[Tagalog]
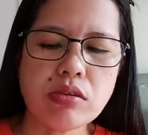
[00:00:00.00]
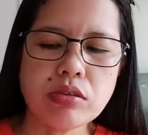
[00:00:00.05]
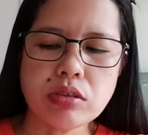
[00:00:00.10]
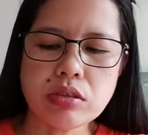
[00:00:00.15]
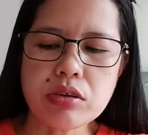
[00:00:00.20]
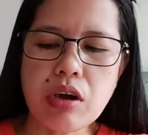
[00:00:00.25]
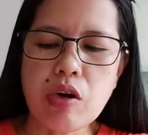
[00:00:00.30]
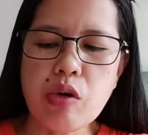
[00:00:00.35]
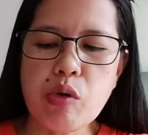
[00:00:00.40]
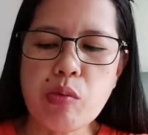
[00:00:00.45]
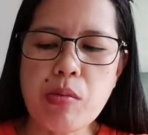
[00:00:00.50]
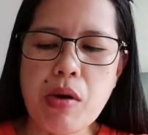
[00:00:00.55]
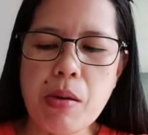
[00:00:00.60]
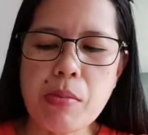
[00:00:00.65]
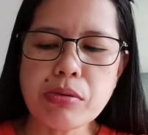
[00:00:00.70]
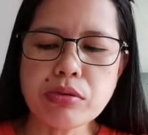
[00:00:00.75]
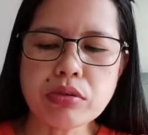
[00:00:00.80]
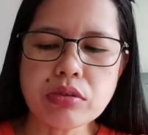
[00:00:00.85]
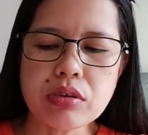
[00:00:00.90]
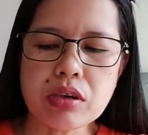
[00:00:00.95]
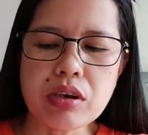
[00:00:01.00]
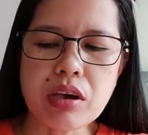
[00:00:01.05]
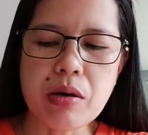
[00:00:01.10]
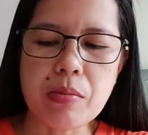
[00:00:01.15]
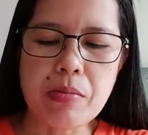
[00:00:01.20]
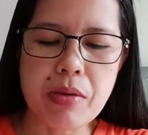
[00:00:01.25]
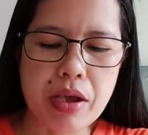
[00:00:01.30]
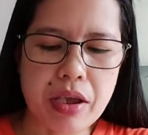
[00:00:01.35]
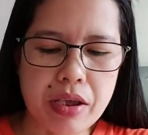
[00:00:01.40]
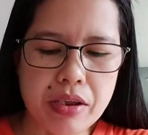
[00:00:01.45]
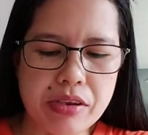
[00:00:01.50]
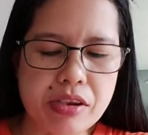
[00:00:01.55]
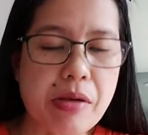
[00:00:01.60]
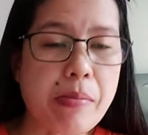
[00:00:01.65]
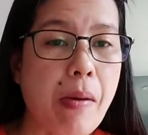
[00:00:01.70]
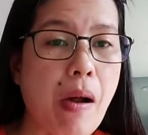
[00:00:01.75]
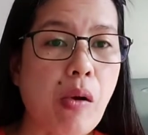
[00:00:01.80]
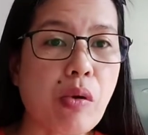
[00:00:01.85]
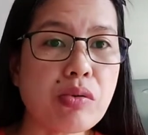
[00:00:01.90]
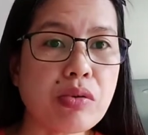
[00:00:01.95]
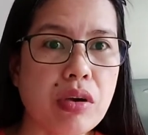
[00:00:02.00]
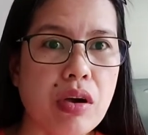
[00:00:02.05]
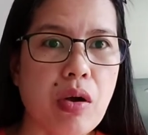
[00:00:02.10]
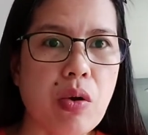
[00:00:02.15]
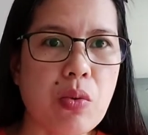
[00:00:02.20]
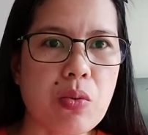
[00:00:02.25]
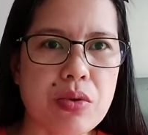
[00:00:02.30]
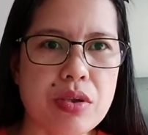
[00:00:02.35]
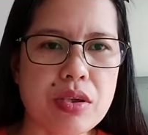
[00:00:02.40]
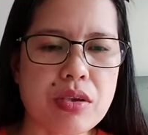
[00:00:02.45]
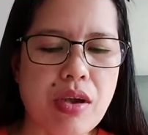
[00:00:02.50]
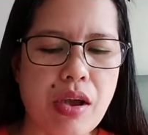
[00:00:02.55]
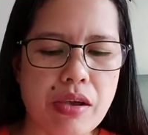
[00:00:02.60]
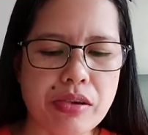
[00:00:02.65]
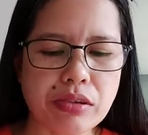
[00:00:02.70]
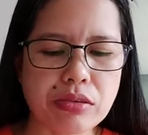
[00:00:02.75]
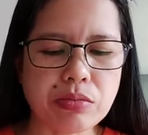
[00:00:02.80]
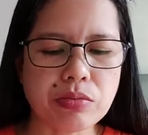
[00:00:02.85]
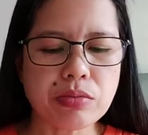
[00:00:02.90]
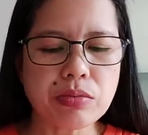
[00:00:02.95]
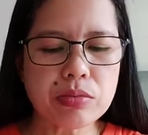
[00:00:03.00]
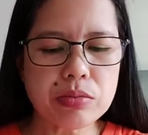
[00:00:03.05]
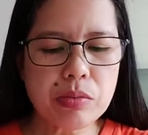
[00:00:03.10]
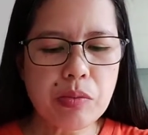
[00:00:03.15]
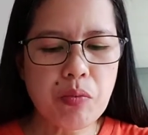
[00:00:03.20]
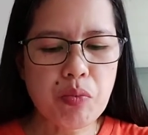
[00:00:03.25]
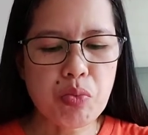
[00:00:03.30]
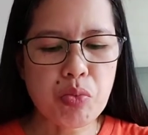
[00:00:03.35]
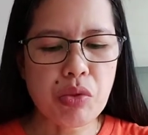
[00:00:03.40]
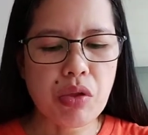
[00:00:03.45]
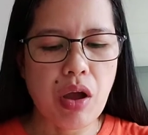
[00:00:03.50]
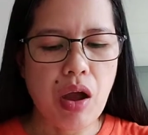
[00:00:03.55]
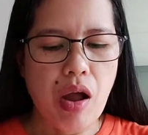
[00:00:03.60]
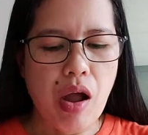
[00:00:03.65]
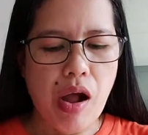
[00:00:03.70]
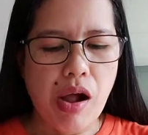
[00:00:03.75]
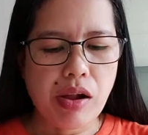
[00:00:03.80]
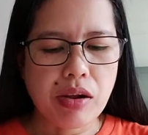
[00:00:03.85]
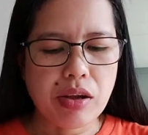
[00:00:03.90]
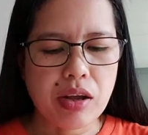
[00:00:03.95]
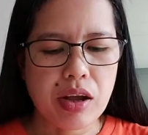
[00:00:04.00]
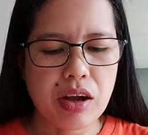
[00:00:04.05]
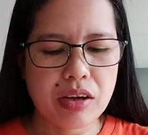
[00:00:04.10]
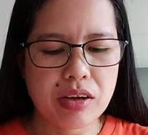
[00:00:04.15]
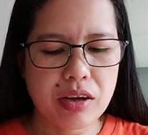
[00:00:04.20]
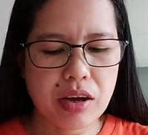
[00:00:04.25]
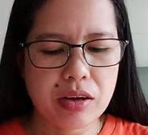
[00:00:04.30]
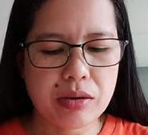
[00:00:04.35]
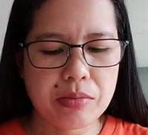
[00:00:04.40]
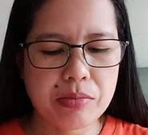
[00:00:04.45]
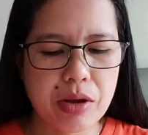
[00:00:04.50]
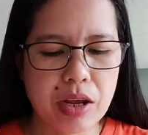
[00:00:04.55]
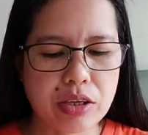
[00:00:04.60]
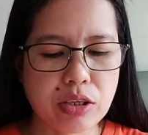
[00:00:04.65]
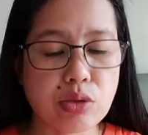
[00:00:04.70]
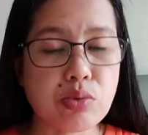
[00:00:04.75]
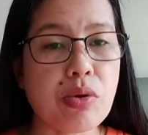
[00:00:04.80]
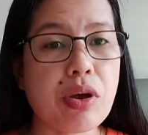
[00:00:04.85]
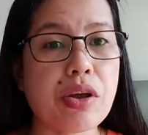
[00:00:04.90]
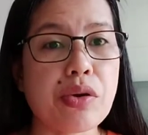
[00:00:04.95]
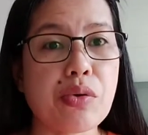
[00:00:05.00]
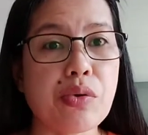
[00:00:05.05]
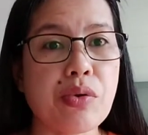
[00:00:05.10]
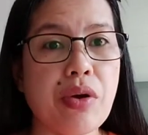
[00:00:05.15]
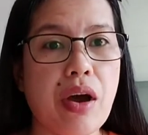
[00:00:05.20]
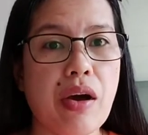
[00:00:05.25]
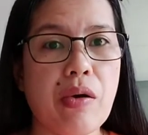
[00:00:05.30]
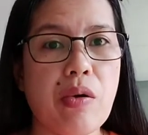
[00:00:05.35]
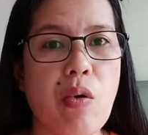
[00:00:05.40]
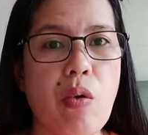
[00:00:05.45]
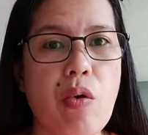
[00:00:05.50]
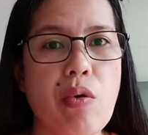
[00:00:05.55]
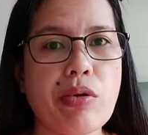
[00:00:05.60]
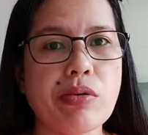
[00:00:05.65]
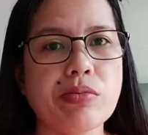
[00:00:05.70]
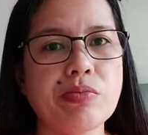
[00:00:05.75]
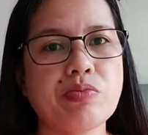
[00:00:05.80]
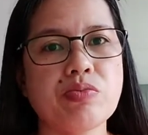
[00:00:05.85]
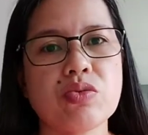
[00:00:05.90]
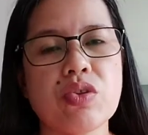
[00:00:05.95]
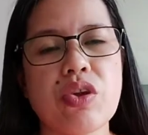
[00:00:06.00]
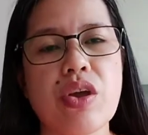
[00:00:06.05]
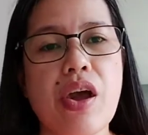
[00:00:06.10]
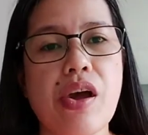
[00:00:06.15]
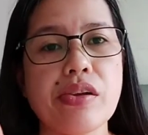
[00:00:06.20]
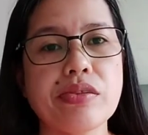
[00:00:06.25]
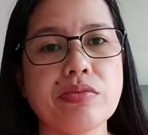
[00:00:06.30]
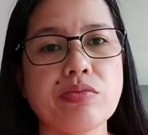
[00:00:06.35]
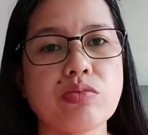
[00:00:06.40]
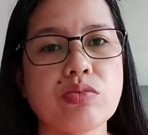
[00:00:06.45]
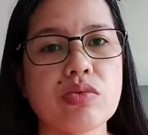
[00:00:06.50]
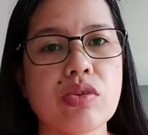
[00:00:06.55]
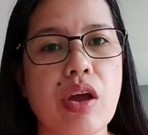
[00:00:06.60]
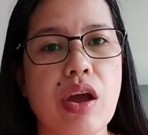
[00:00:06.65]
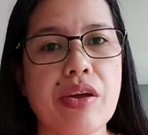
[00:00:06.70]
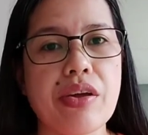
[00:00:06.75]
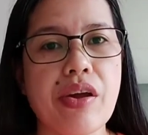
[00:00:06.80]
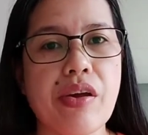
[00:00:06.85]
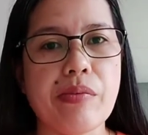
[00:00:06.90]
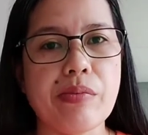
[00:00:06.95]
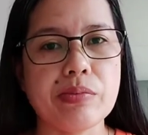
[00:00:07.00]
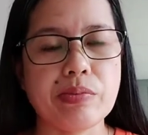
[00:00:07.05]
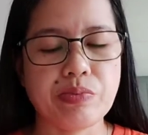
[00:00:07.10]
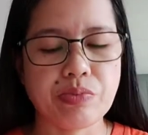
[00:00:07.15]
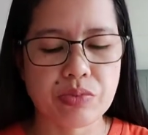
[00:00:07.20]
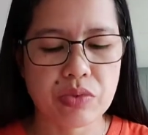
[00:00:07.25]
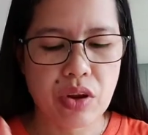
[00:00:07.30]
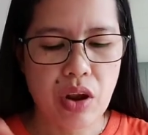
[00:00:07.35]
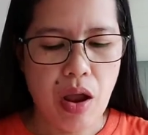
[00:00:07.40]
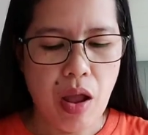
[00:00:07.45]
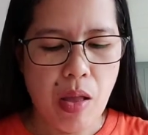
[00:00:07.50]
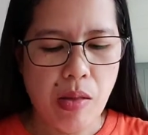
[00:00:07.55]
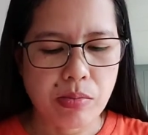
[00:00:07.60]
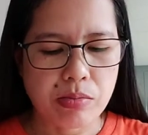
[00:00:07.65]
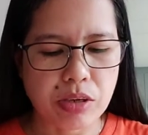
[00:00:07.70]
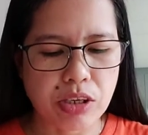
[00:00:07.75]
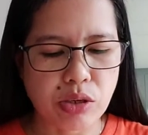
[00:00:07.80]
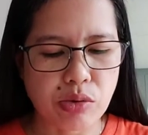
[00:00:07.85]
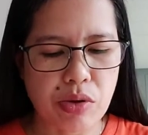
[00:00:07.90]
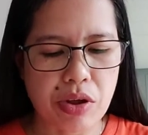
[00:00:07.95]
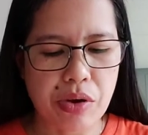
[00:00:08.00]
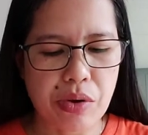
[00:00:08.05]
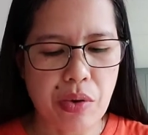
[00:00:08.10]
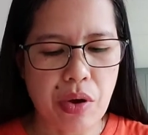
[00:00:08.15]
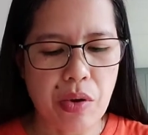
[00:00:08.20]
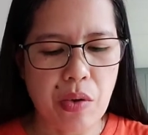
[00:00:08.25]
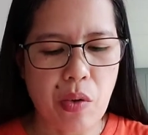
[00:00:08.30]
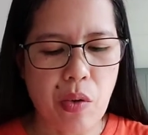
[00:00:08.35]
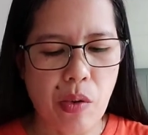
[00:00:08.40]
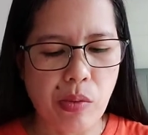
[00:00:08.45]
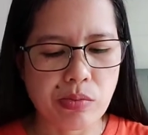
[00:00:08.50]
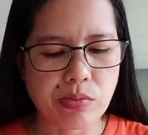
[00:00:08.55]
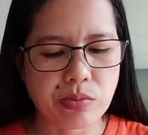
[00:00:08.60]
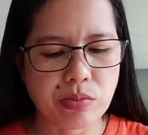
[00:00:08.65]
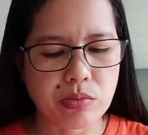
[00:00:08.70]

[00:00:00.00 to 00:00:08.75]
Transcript: Hanggang umabot ng gabi, hindi pa ako nakauwi guys. Hanggang may swero na ako. Yan. Ayan. May swero ako.